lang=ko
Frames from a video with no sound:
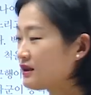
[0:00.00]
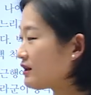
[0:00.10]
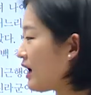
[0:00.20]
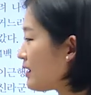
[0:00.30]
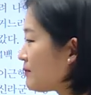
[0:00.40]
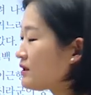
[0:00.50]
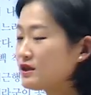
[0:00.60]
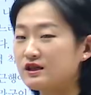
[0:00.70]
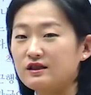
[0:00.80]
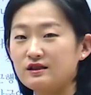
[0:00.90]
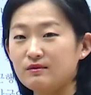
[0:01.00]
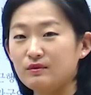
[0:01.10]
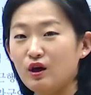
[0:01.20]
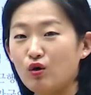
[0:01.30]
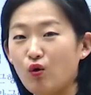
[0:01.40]
답이
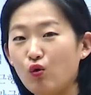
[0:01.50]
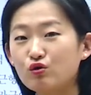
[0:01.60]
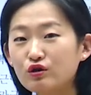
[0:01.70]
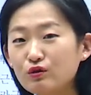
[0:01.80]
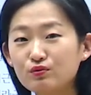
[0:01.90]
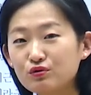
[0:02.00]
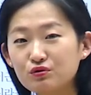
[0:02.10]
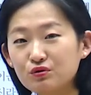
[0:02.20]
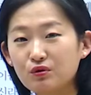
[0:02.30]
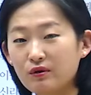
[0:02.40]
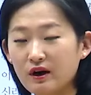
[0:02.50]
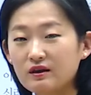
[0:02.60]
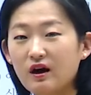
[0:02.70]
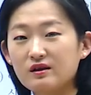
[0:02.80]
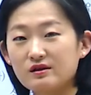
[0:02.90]
지금 고구려 부흥운동에
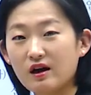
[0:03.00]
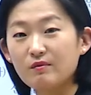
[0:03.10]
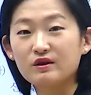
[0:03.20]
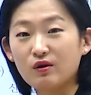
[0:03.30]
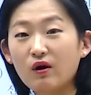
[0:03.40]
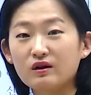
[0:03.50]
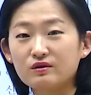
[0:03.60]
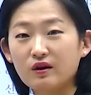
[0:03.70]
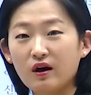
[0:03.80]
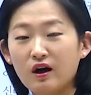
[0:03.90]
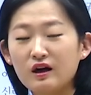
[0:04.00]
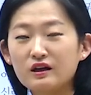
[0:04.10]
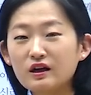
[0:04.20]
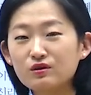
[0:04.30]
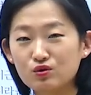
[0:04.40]
해당하는 사람이 들어가 있어요.
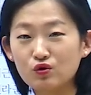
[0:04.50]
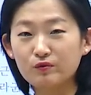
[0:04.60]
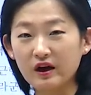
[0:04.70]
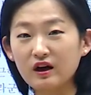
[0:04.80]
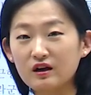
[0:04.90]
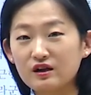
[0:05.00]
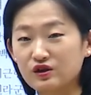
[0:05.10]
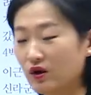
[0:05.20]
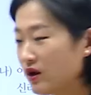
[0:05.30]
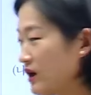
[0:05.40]
그래서 조금 헷갈리죠.